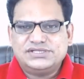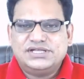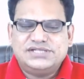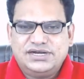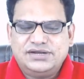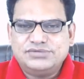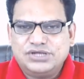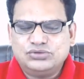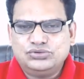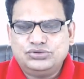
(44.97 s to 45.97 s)
సేల్ చేయడం
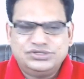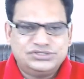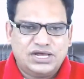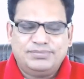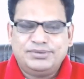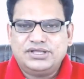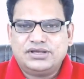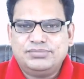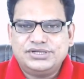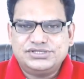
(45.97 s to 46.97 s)
జరుగుతుంటుంది చాలా పెద్ద
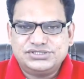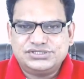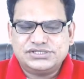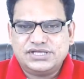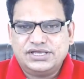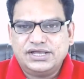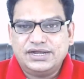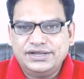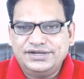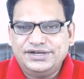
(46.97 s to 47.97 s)
కంపెనీస్ ఇచ్చేస్తాయి
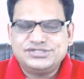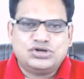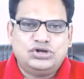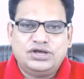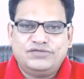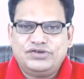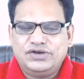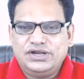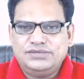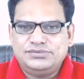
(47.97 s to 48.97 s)
అంటే ఈ డిస్కౌంట్
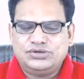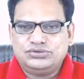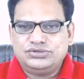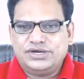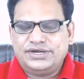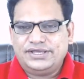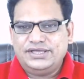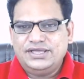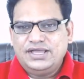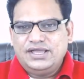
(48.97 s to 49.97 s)
ఆఫర్ వల్ల ఏం జరుగుతుందంటే